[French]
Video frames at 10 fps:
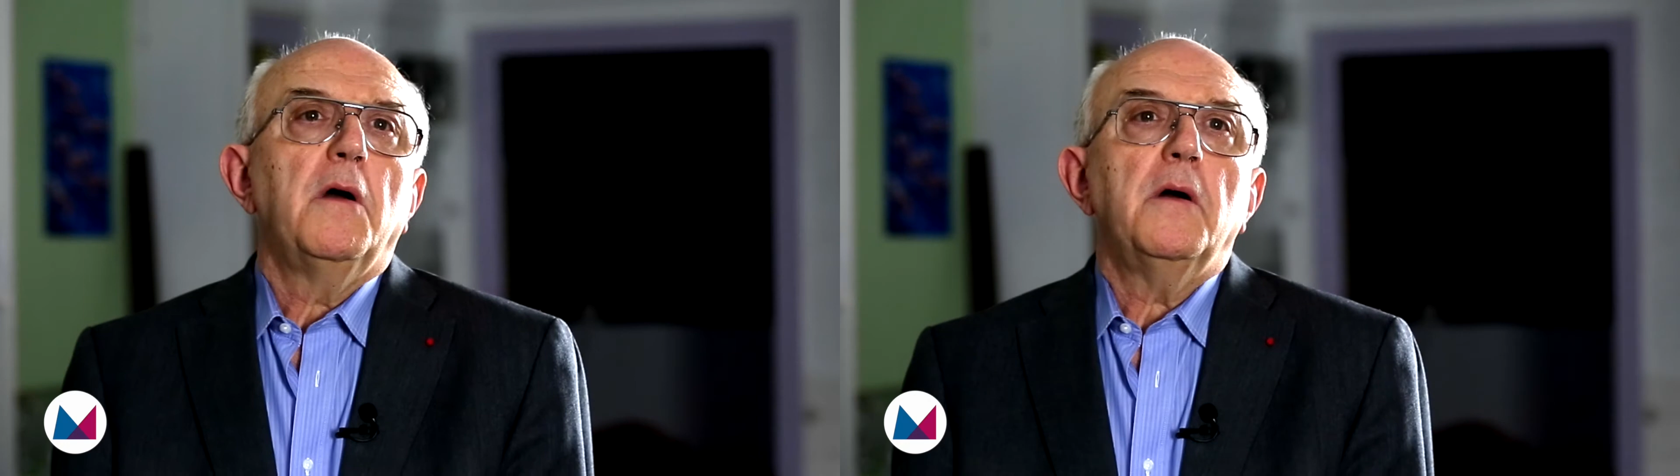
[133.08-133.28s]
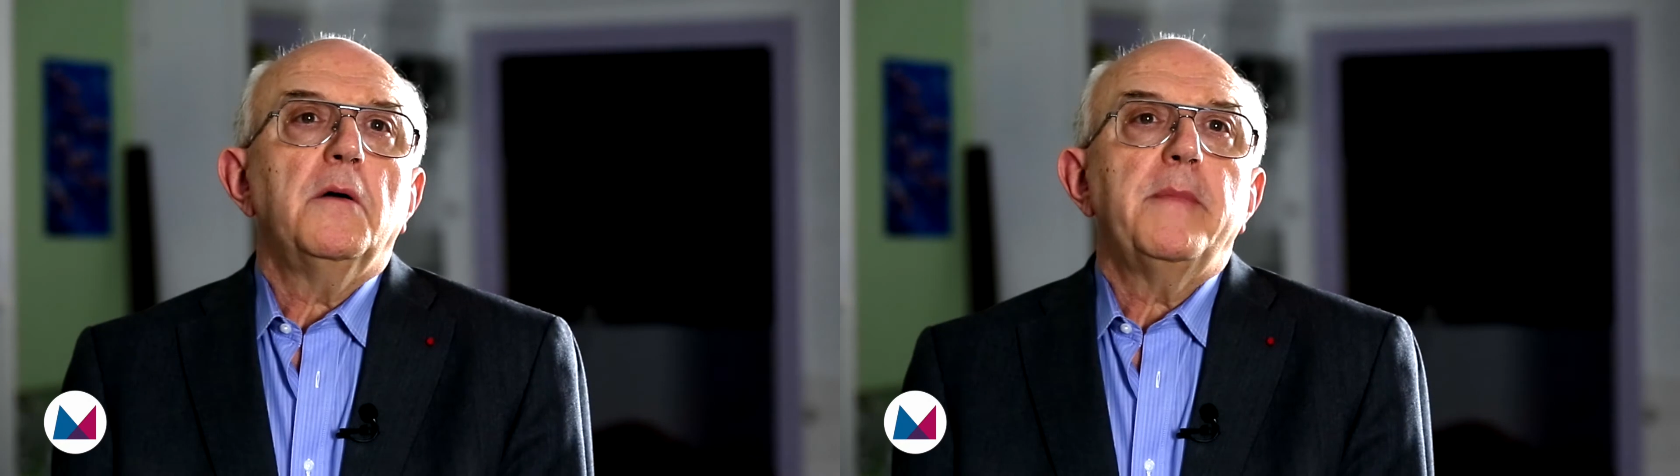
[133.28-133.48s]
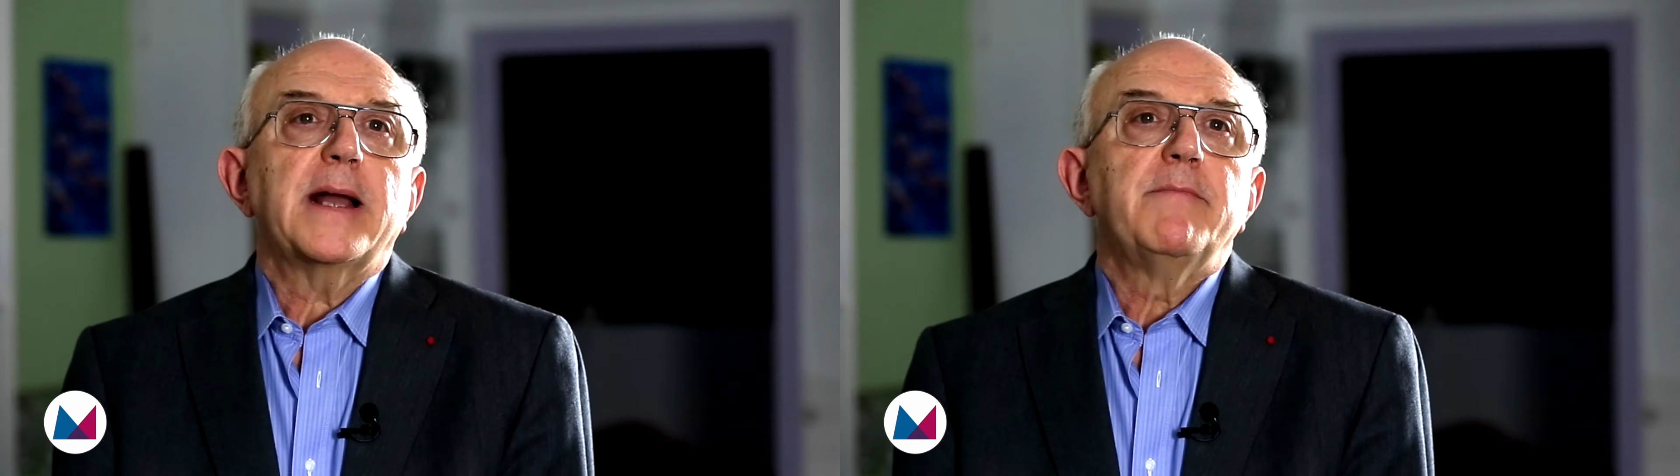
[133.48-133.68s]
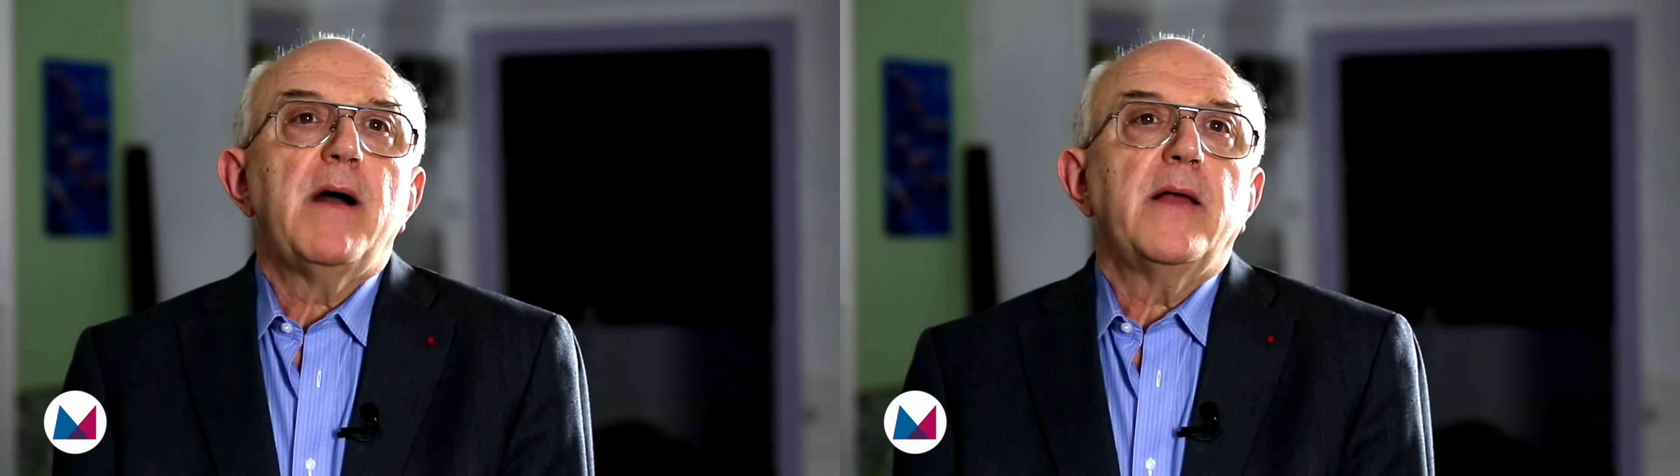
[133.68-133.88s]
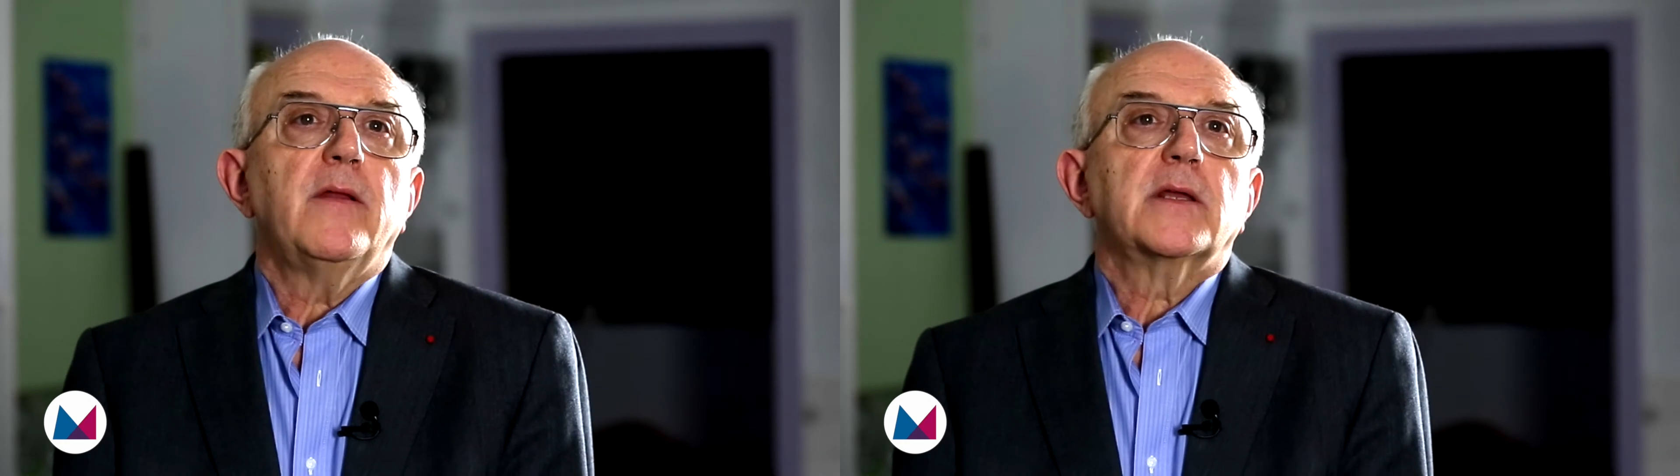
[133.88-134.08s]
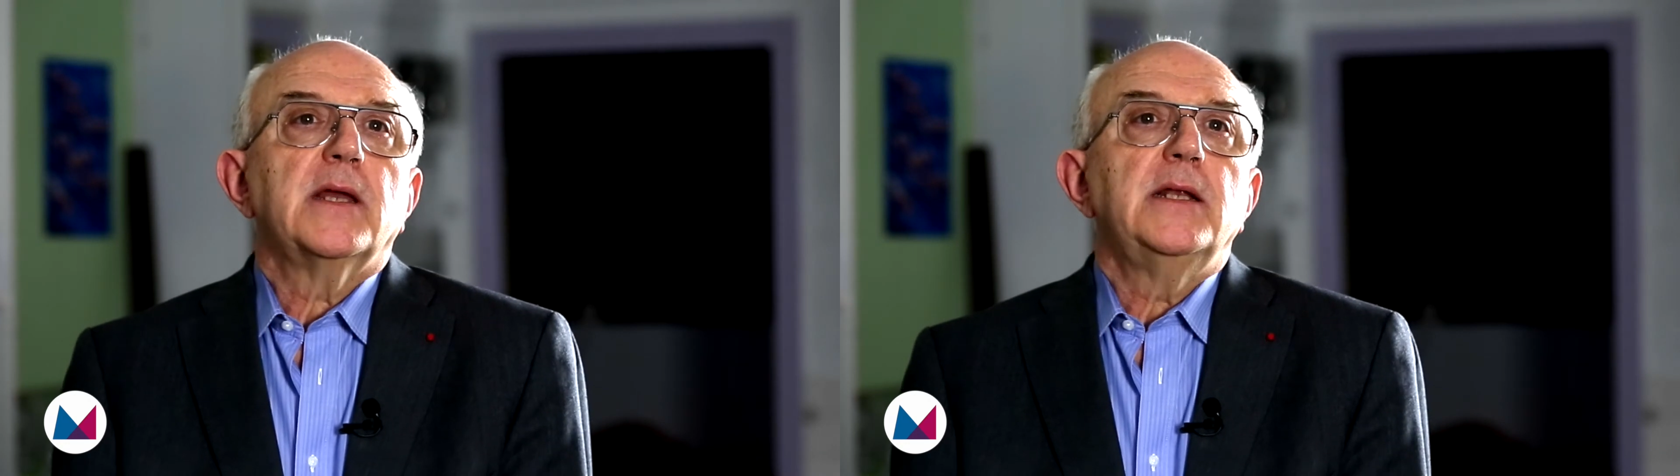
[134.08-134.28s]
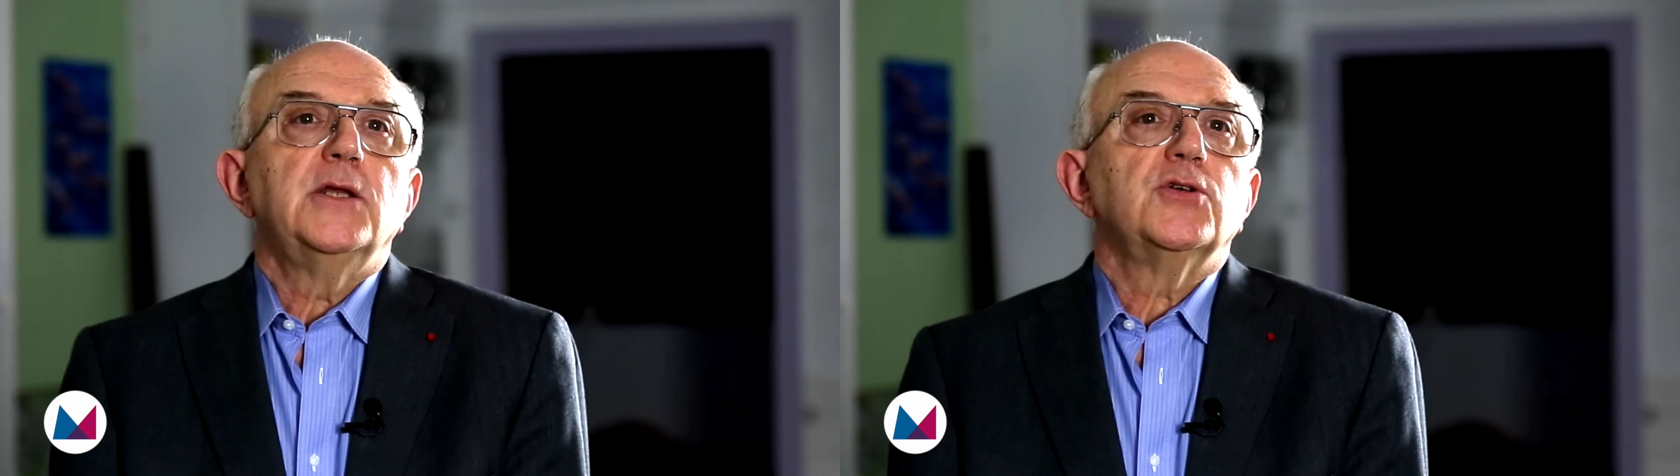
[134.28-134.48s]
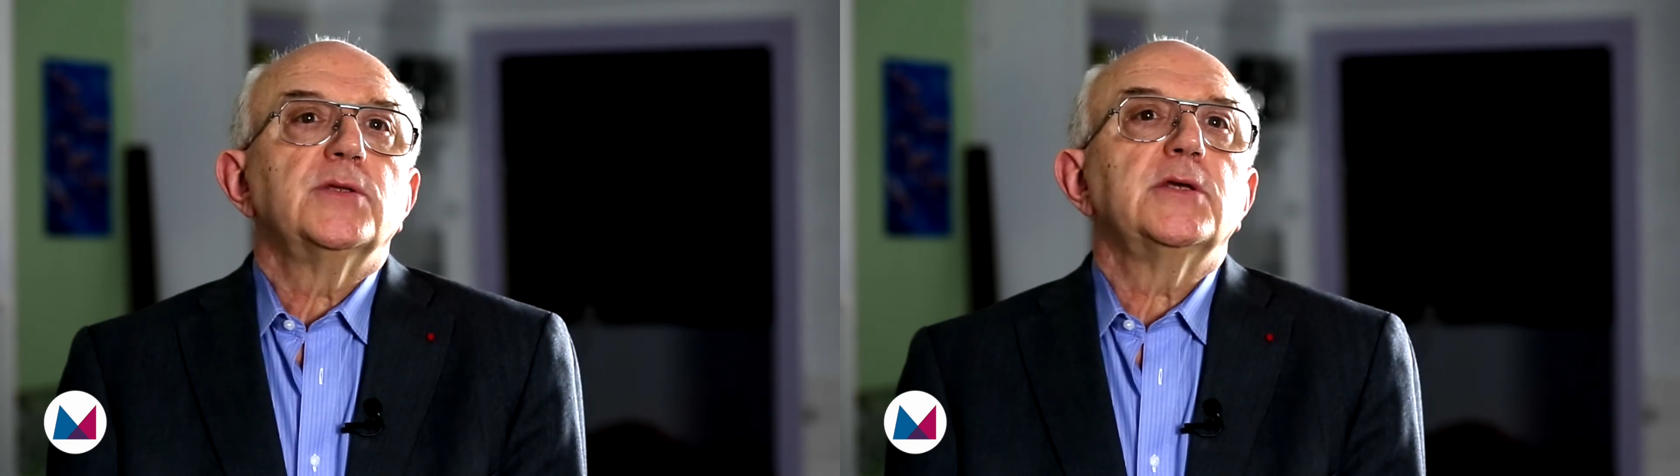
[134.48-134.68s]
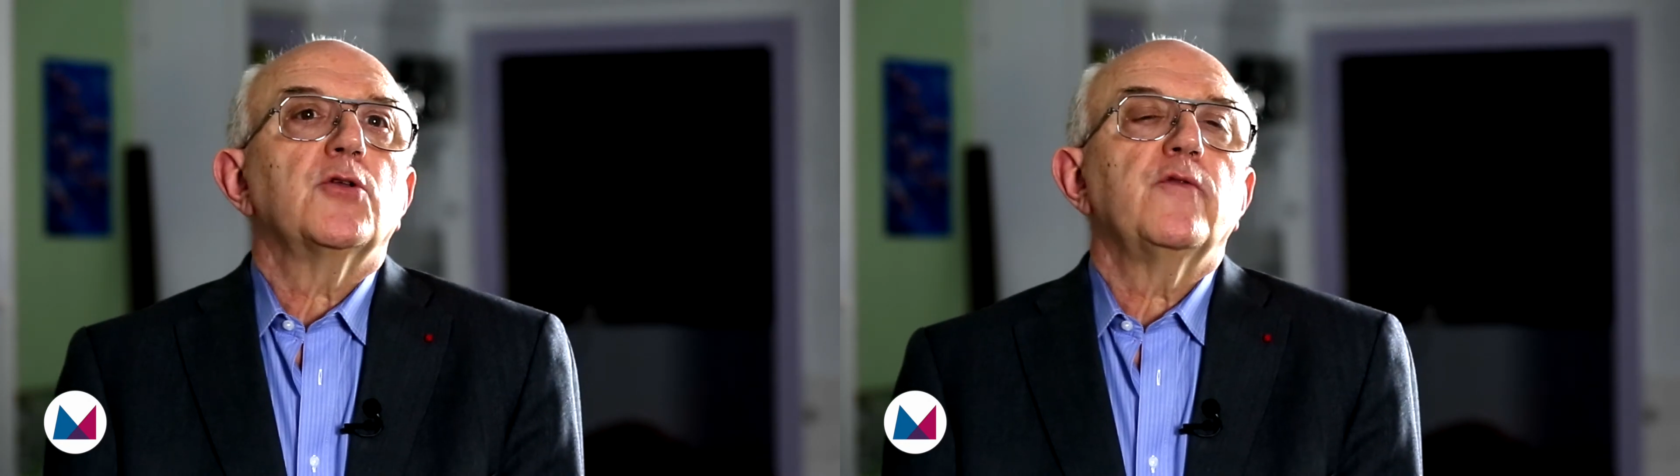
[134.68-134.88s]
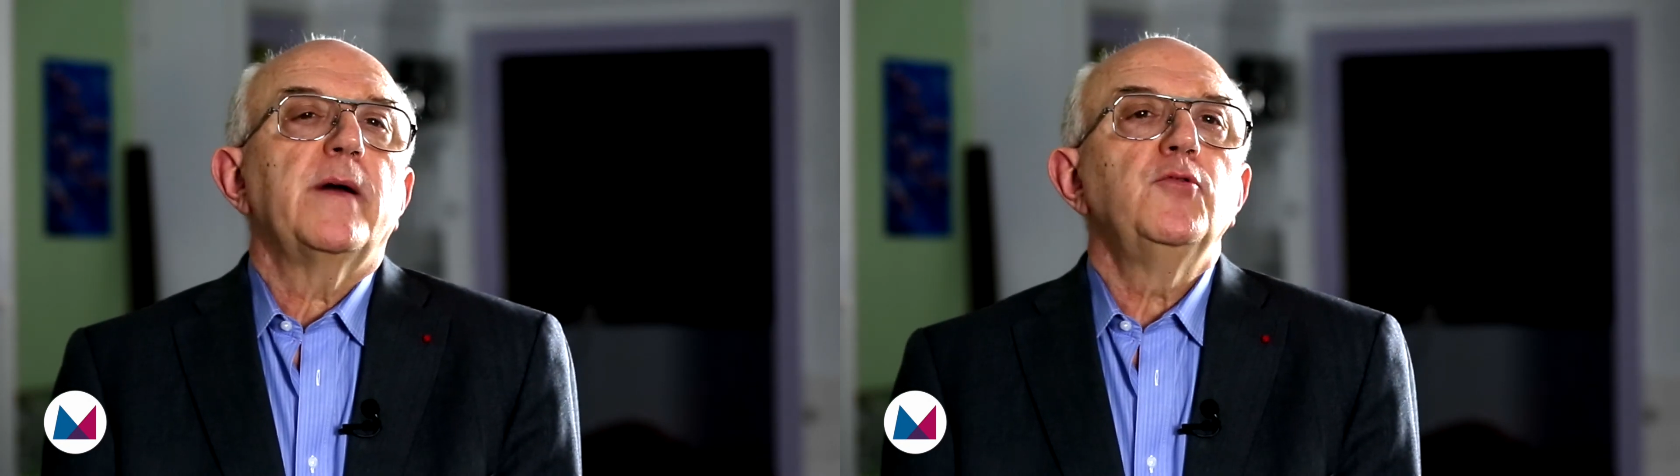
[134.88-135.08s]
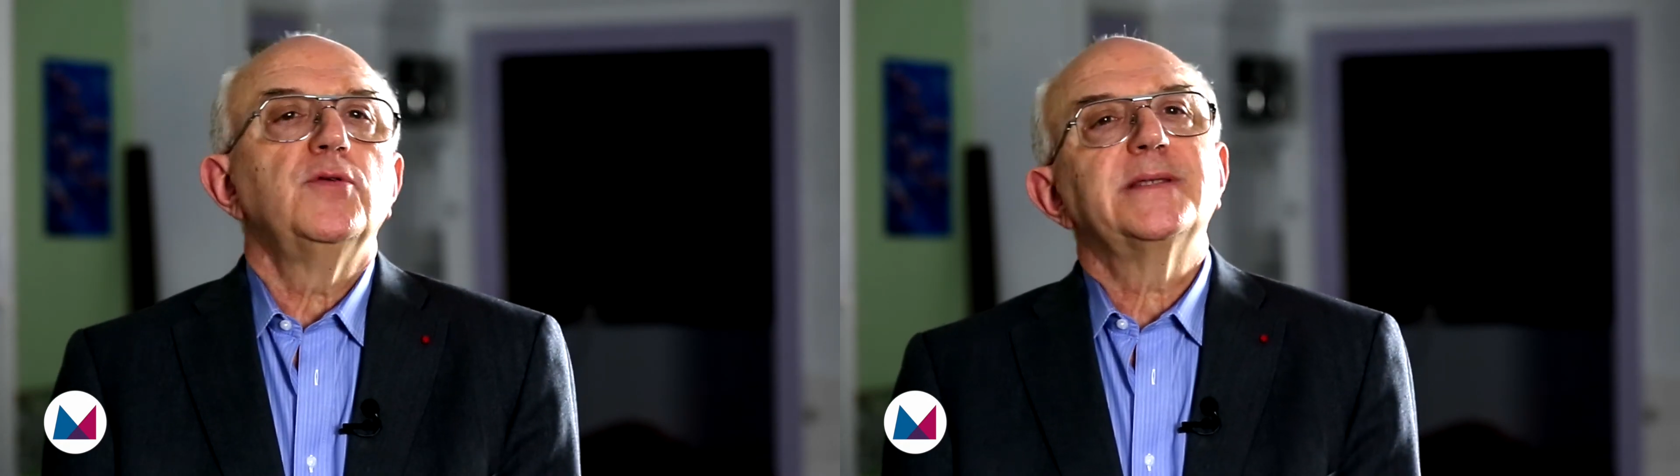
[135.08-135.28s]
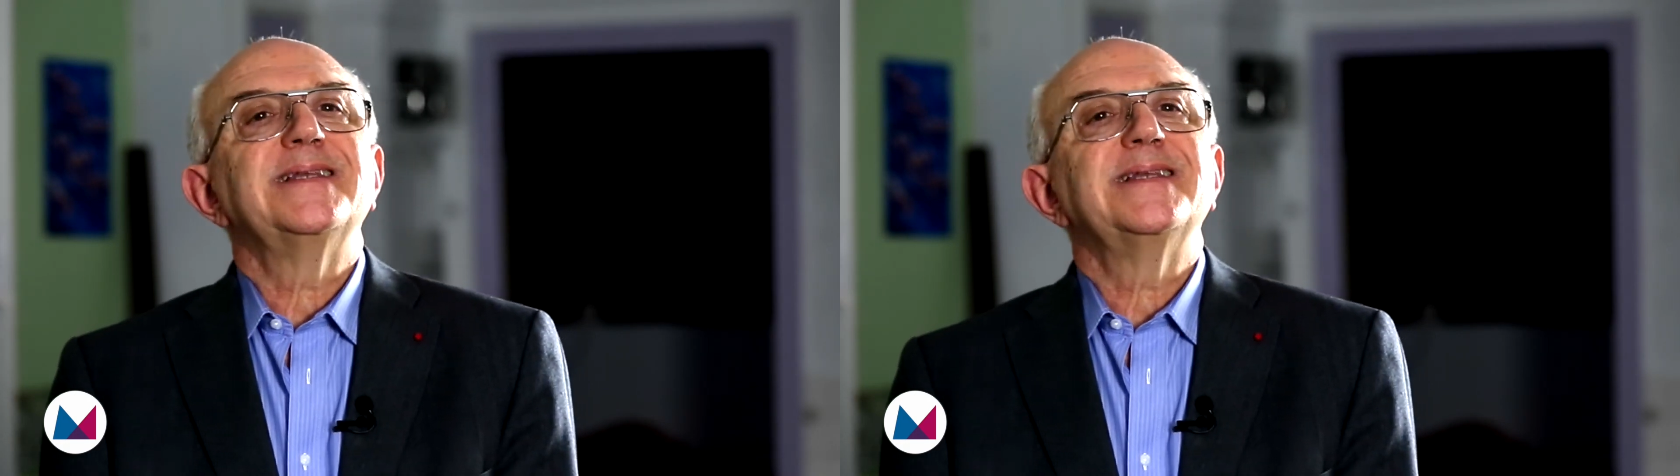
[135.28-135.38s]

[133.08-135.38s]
un magma dans lequel les gens ne s'y retrouvent plus.